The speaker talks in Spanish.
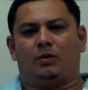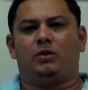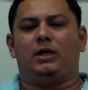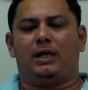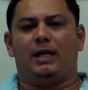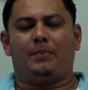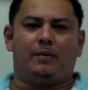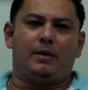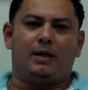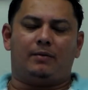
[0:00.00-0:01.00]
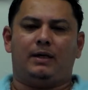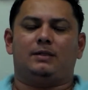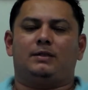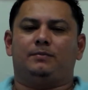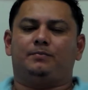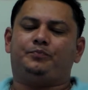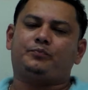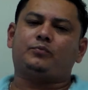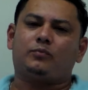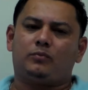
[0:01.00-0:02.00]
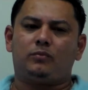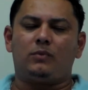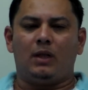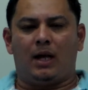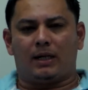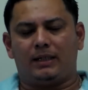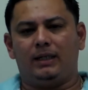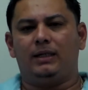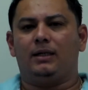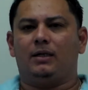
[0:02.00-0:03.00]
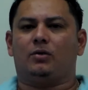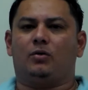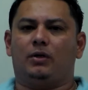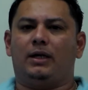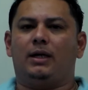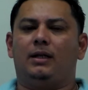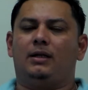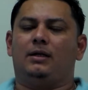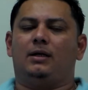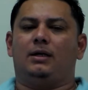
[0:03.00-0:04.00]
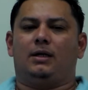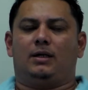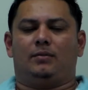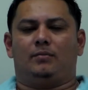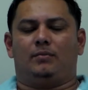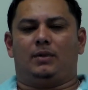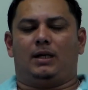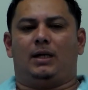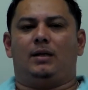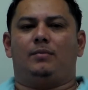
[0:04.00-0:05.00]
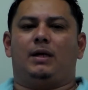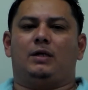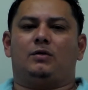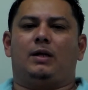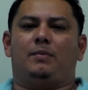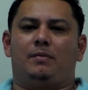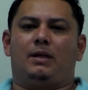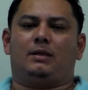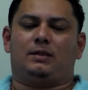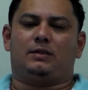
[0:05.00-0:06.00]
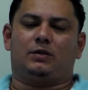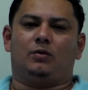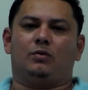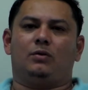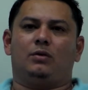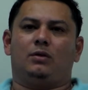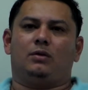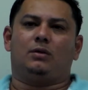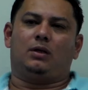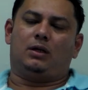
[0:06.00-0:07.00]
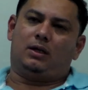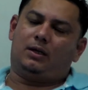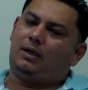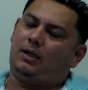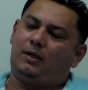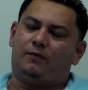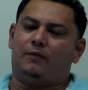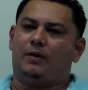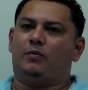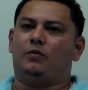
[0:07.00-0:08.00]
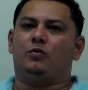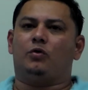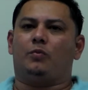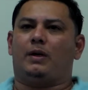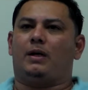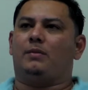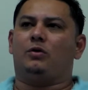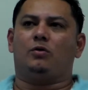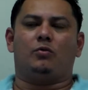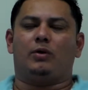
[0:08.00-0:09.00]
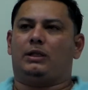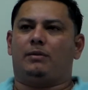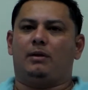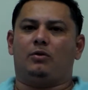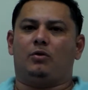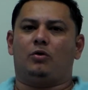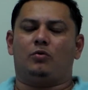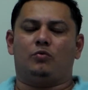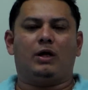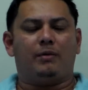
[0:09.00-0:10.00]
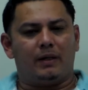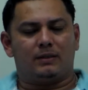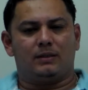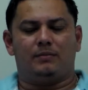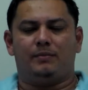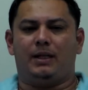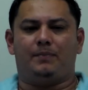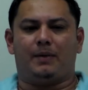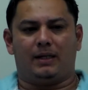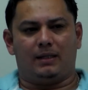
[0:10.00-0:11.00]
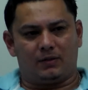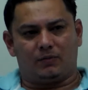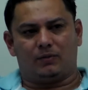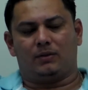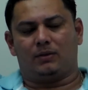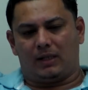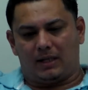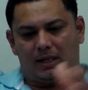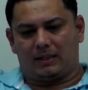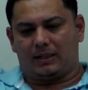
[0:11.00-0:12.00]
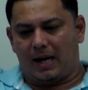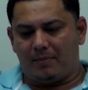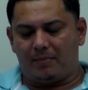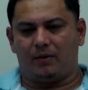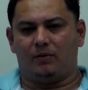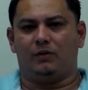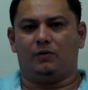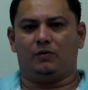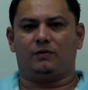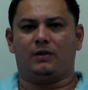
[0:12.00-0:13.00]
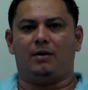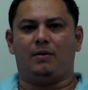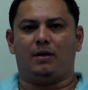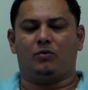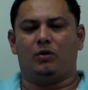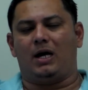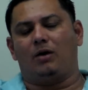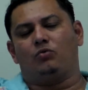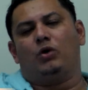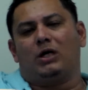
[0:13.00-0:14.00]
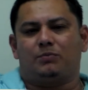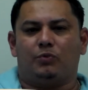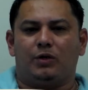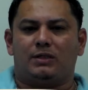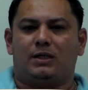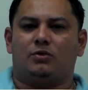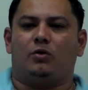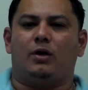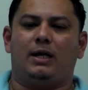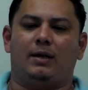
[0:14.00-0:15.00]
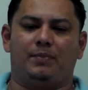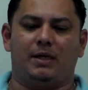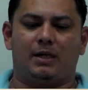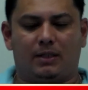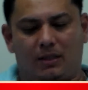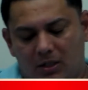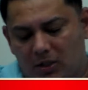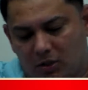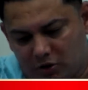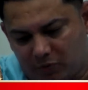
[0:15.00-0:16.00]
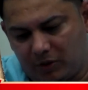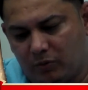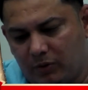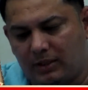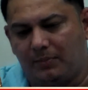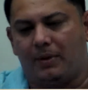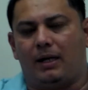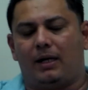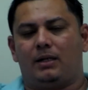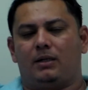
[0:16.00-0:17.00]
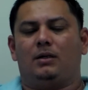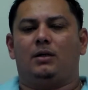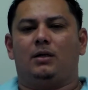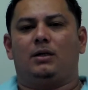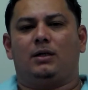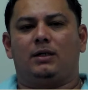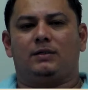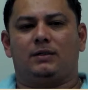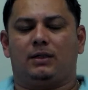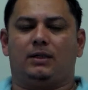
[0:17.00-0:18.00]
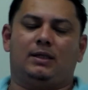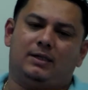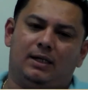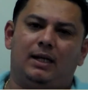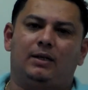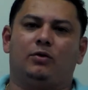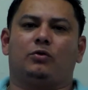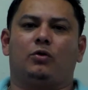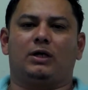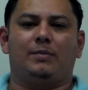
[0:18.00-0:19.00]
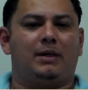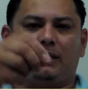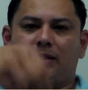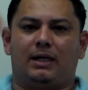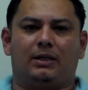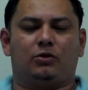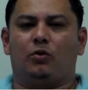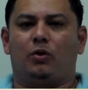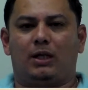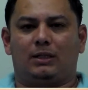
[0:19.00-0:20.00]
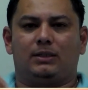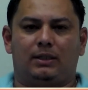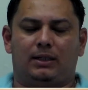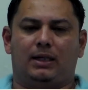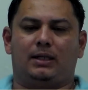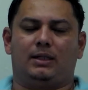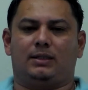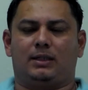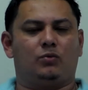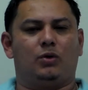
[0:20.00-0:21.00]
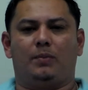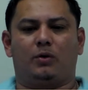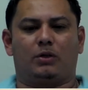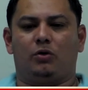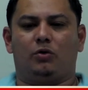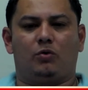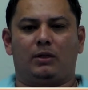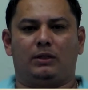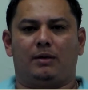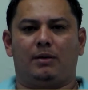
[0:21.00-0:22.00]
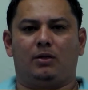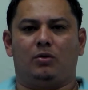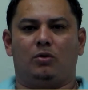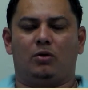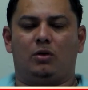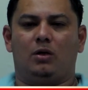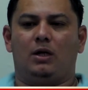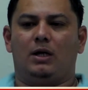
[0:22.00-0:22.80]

cuando llegué la primera vez aquí con él, él me hizo la primera sesión, eh, fue muy duro para mí, yo no aguantaba el dolor. Una vez me le paré de, de la cama donde yo estaba con las agujas puestas todas en la pierna, yo me tuve que parar y, decirle al doctor que me quitara todas las, agujas porque yo no aguantaba el dolor.